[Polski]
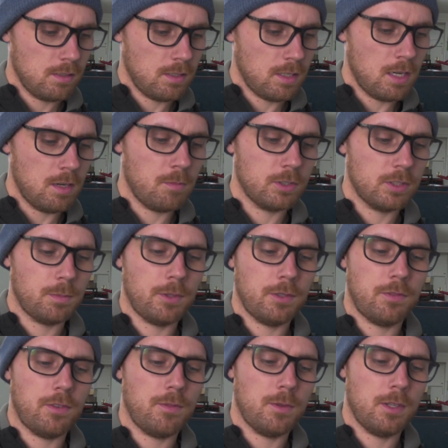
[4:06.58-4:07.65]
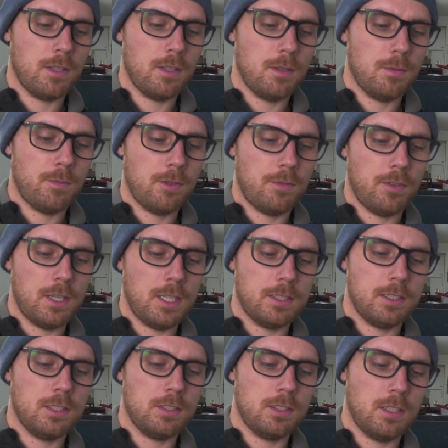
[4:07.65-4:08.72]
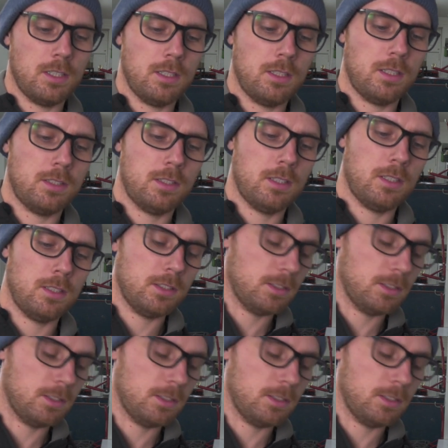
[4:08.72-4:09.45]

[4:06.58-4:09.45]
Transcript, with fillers: Ale może e, profilaktycznie je się